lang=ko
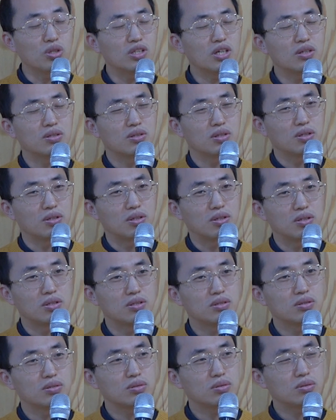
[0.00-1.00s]
있다는 거예요.
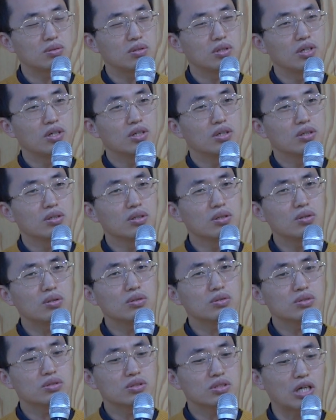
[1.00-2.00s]
그래서
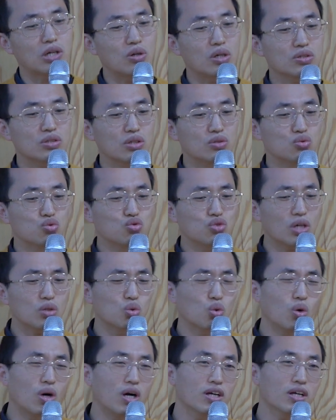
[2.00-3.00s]
이런 자영당을 누가
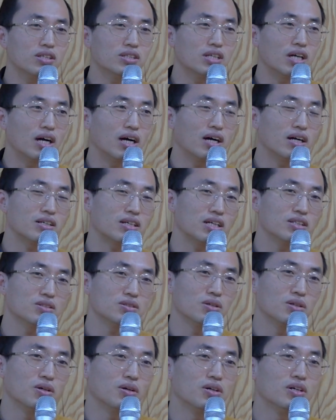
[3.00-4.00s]
좋아하겠냐라는
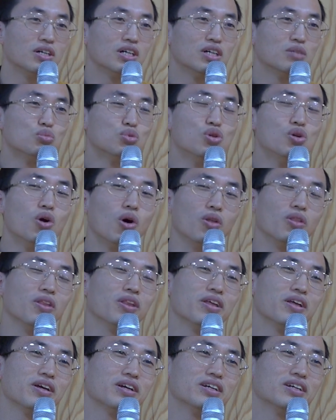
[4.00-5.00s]
거예요. 물론
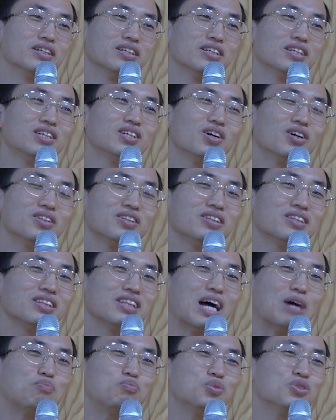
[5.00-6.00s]
이런
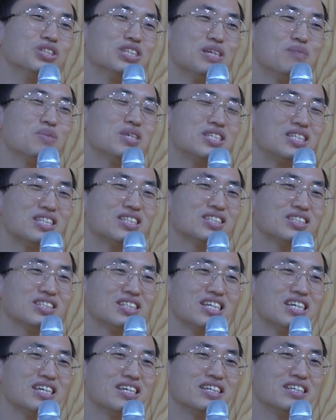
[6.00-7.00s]
나쁜
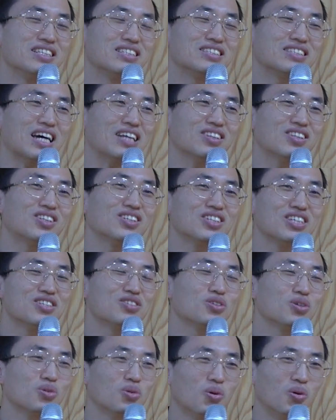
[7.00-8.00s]
이미지들이 잔뜩
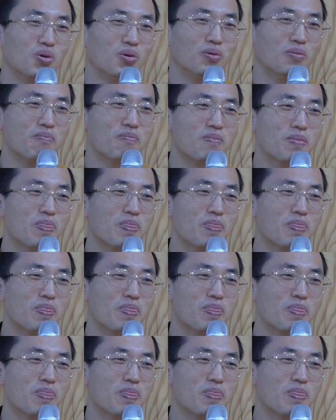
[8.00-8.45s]
있어도